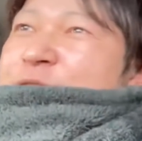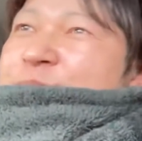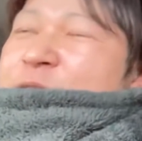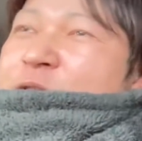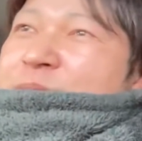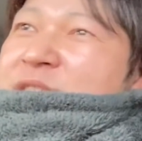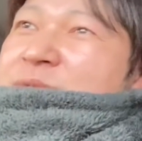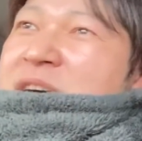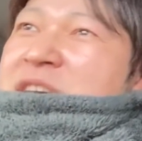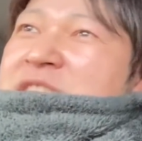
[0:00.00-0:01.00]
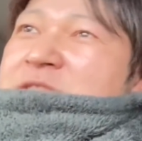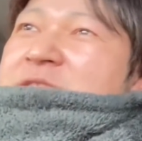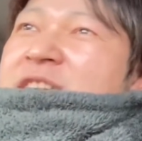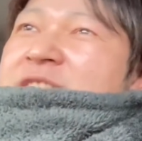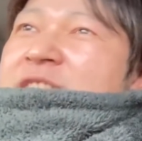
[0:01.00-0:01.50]
まあ、ほんまに分かりにく
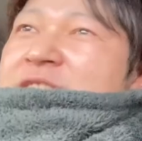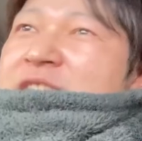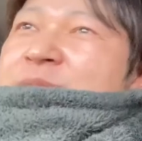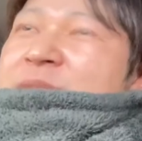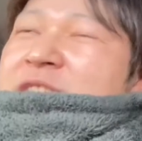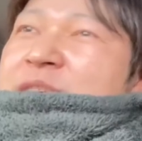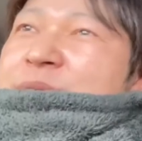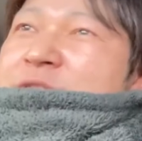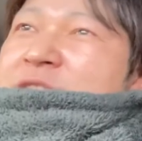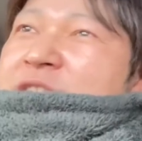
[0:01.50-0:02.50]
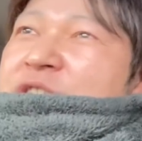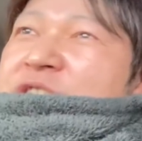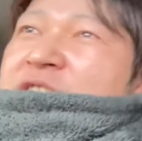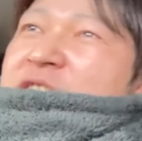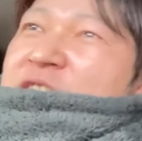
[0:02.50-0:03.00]
かったらね、まあ、ヤマトさんが
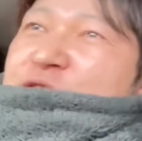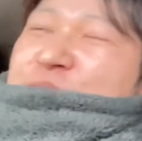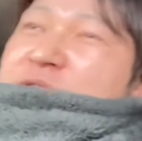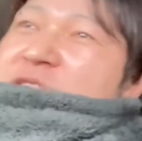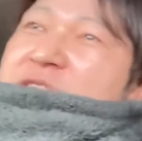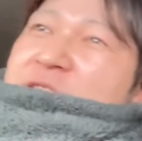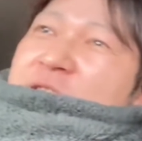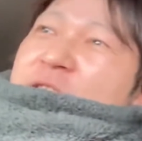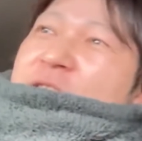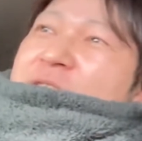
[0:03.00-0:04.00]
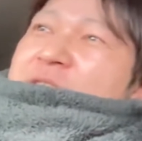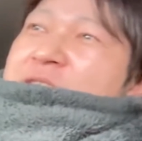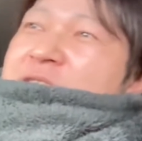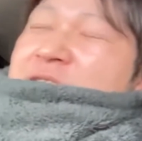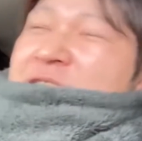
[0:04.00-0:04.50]
悪いかなと思うんですけど、
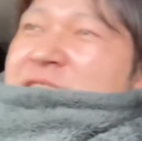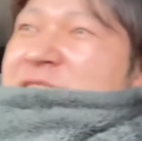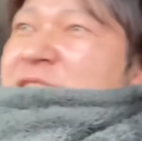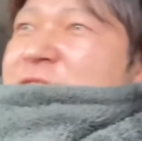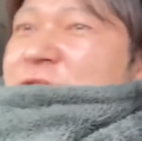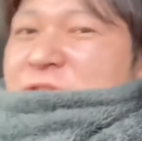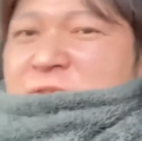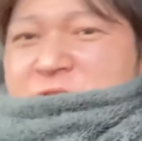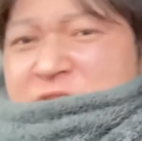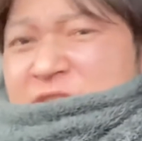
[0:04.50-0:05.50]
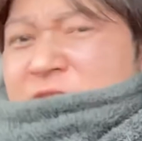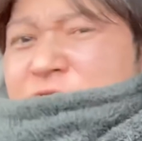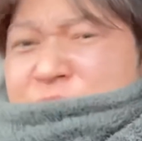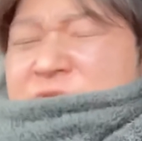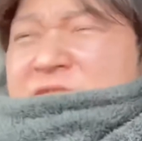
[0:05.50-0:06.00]
絶対そんなことないや
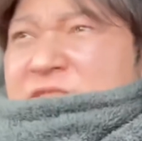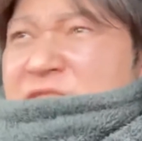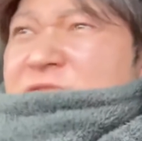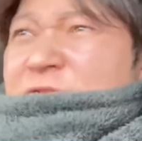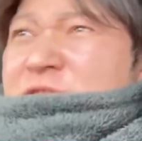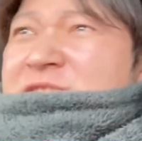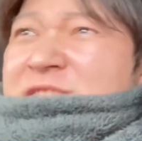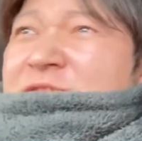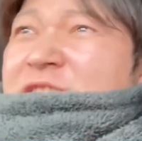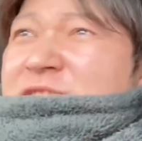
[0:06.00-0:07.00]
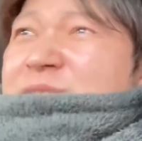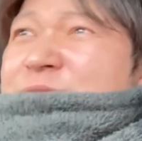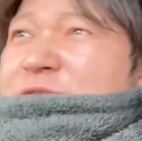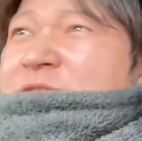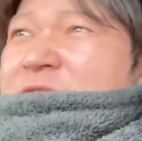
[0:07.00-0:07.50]
ろと思う。ただのおっちゃんの確認
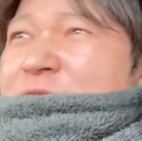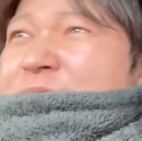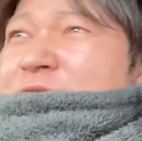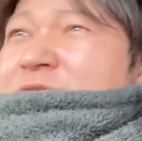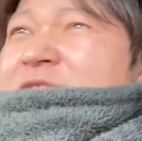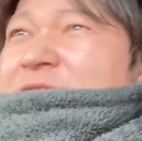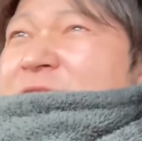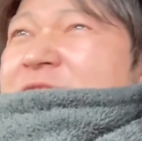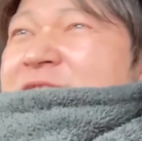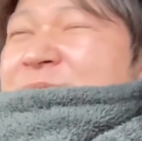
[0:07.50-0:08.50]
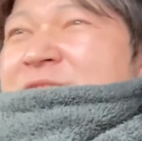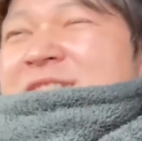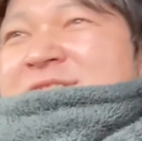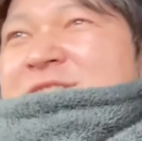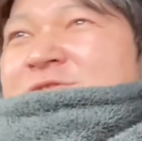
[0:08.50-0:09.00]
不足やと思うんですけど、でも
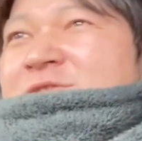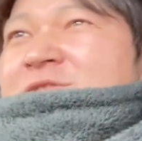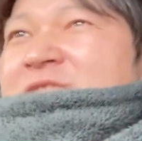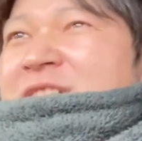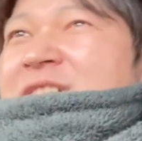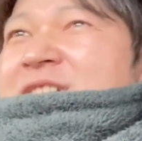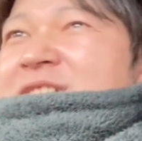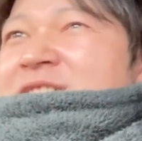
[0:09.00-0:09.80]
さすがにちょっとね、